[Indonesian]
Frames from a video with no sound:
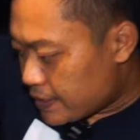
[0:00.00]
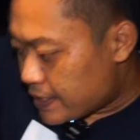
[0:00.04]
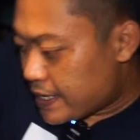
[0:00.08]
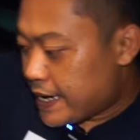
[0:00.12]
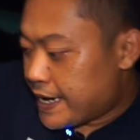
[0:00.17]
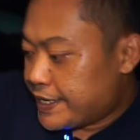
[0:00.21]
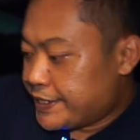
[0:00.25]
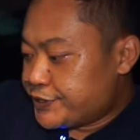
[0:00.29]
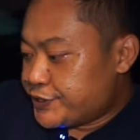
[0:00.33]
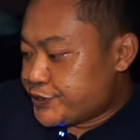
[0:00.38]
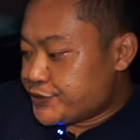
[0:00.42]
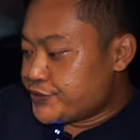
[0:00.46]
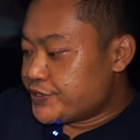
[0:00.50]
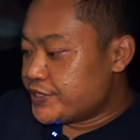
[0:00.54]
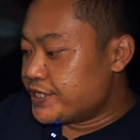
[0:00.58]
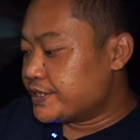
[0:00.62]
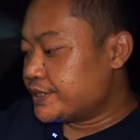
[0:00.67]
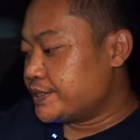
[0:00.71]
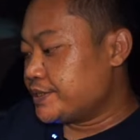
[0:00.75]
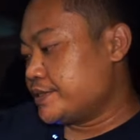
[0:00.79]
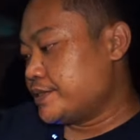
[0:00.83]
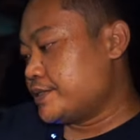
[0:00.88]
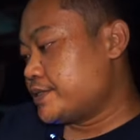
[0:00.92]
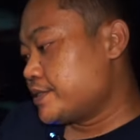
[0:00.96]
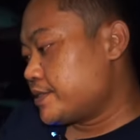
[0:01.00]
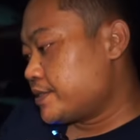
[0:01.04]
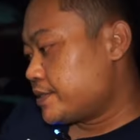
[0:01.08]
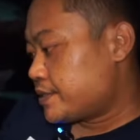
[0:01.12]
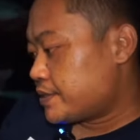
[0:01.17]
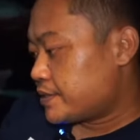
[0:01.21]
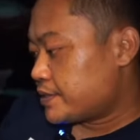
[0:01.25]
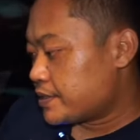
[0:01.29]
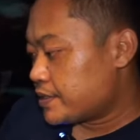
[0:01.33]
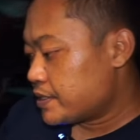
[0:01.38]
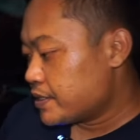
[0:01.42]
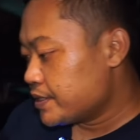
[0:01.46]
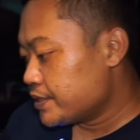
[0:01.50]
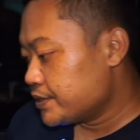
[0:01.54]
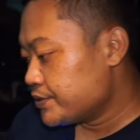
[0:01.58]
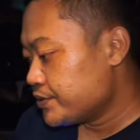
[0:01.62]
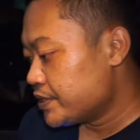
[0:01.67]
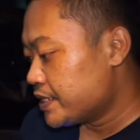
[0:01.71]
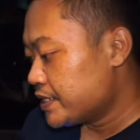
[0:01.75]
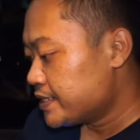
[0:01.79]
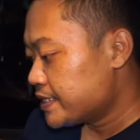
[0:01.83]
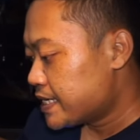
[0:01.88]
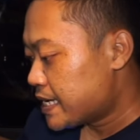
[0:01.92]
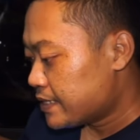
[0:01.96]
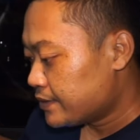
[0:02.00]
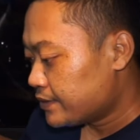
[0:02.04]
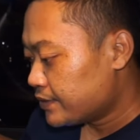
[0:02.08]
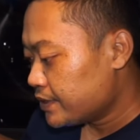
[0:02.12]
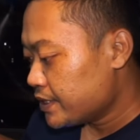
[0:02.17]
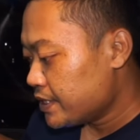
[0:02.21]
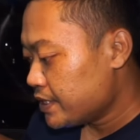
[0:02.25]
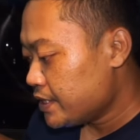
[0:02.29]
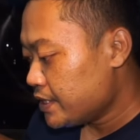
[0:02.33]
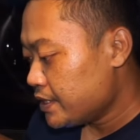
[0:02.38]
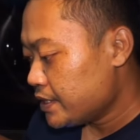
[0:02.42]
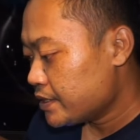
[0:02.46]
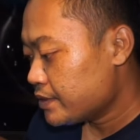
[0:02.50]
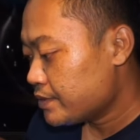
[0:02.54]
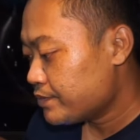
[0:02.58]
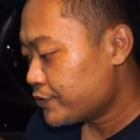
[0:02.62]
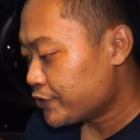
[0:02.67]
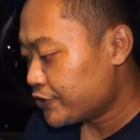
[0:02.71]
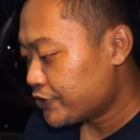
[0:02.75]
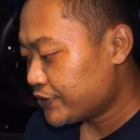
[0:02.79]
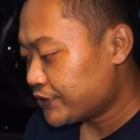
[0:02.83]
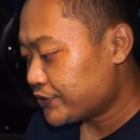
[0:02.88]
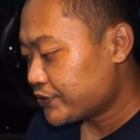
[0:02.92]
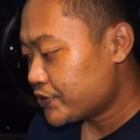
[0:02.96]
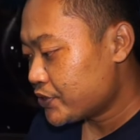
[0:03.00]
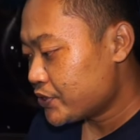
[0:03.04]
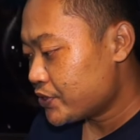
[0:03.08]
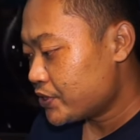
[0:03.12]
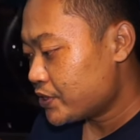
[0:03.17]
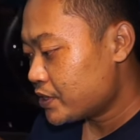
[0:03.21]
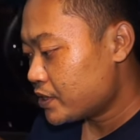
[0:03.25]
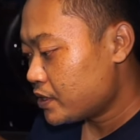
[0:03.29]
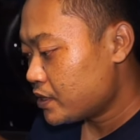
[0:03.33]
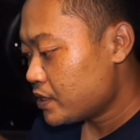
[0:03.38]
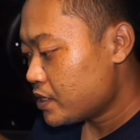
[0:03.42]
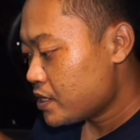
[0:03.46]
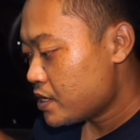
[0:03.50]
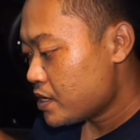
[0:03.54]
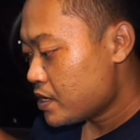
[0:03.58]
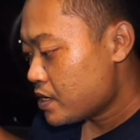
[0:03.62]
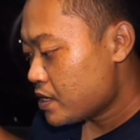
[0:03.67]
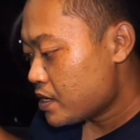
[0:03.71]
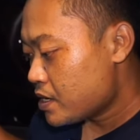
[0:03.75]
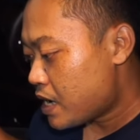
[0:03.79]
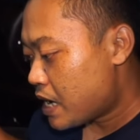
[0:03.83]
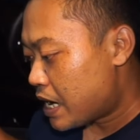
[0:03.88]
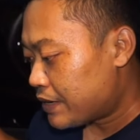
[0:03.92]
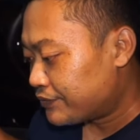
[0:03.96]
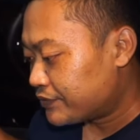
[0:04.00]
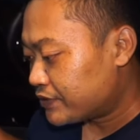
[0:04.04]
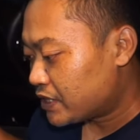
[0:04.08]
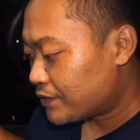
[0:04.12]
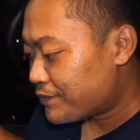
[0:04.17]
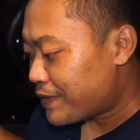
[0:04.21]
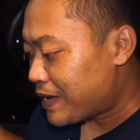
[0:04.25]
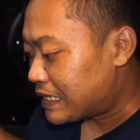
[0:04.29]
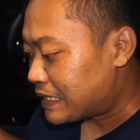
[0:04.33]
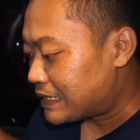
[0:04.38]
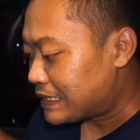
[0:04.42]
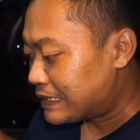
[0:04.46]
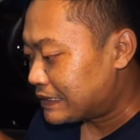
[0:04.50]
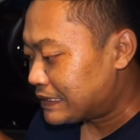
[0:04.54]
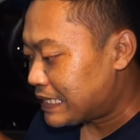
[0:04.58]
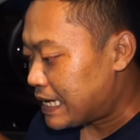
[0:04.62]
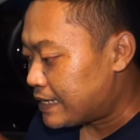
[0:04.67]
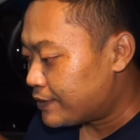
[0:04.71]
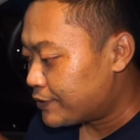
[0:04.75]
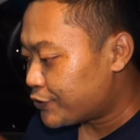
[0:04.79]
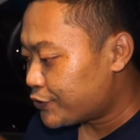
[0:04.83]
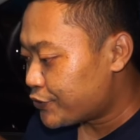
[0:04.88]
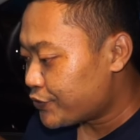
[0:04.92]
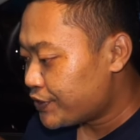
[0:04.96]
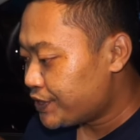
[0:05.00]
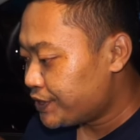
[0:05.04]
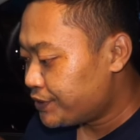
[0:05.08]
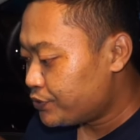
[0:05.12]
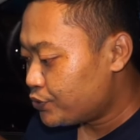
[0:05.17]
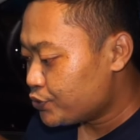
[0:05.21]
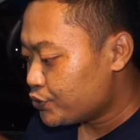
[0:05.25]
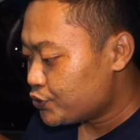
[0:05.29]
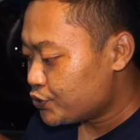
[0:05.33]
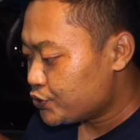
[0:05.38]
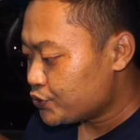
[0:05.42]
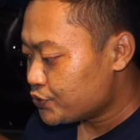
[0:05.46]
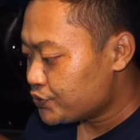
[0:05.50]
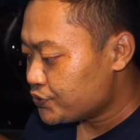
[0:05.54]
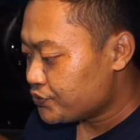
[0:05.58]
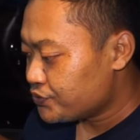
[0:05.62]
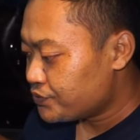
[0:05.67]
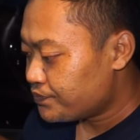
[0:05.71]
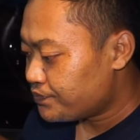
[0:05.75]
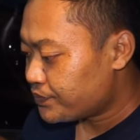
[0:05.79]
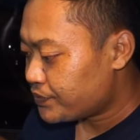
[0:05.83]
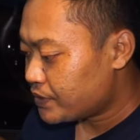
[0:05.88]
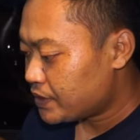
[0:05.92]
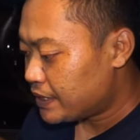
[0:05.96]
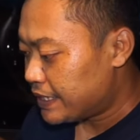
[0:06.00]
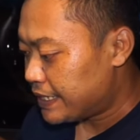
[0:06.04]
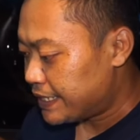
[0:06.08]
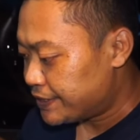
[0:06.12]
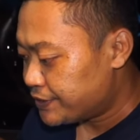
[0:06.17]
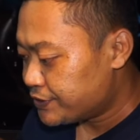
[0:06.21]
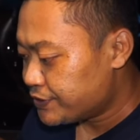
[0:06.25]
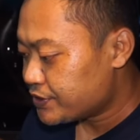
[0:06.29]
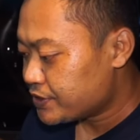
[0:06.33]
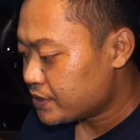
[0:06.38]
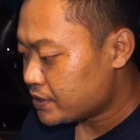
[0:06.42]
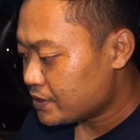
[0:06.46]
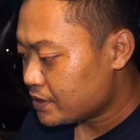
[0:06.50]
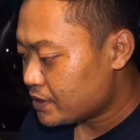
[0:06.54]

head unit sudah diganti monitor aftermarket Android 7 inch